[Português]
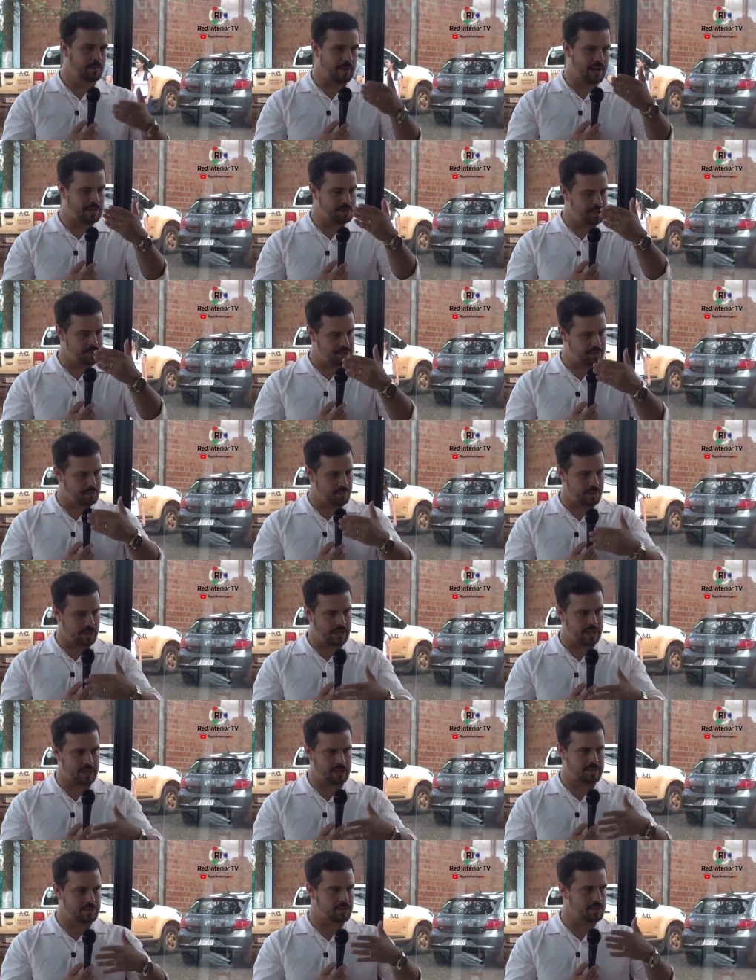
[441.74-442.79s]
parte de
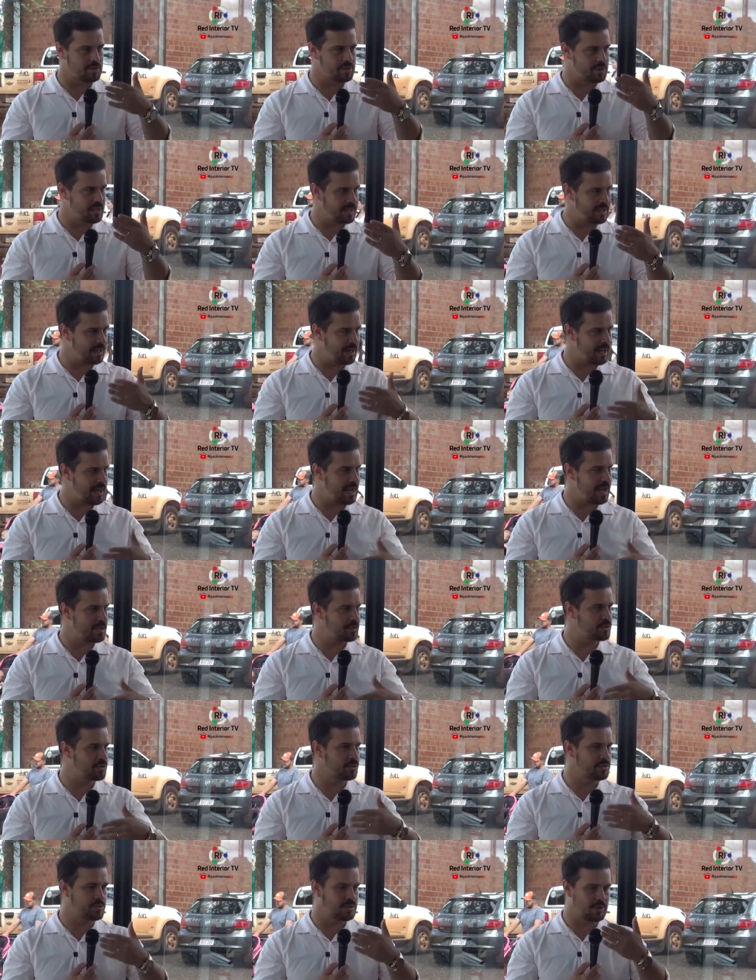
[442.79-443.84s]
preços,
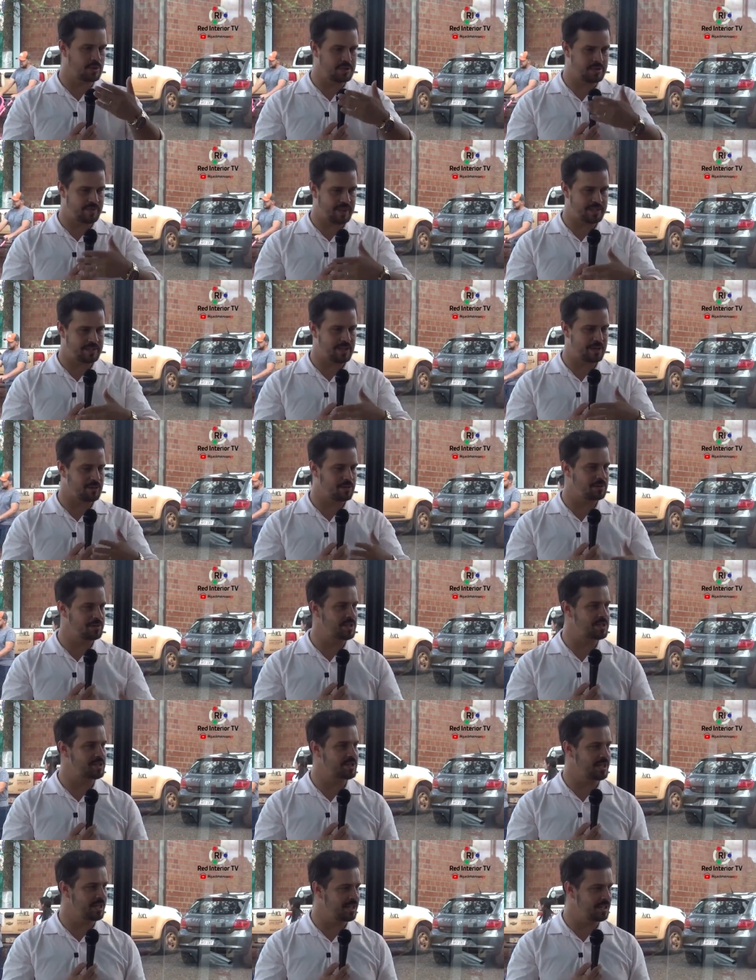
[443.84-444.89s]
ingressos, onde vai estar
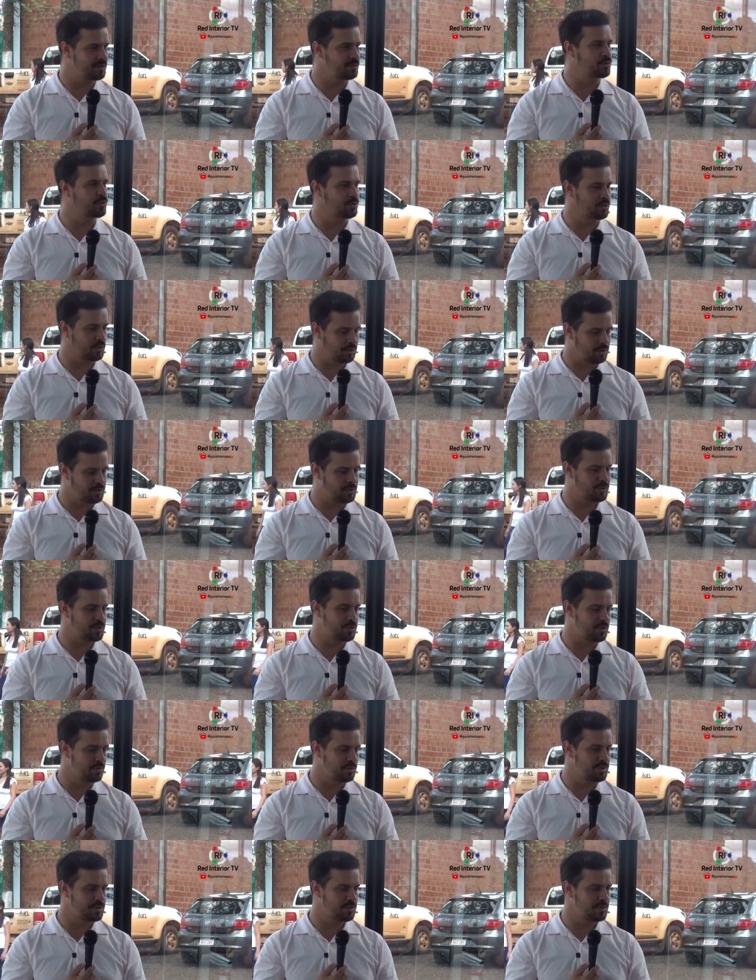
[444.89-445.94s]
acontecendo, uhum. todos os
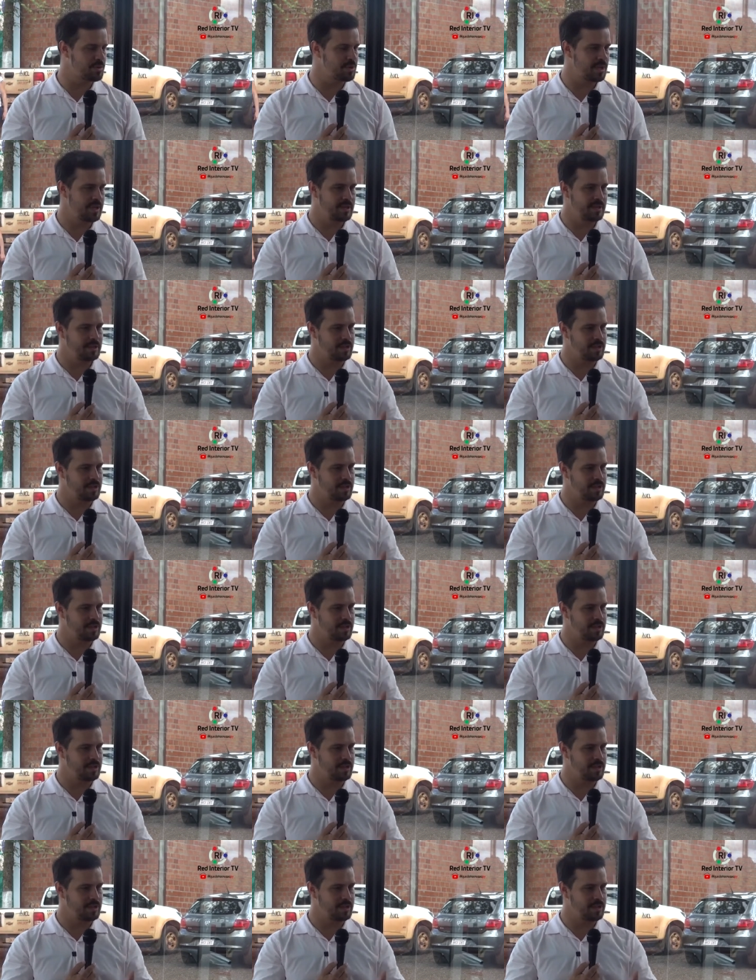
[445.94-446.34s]
custos.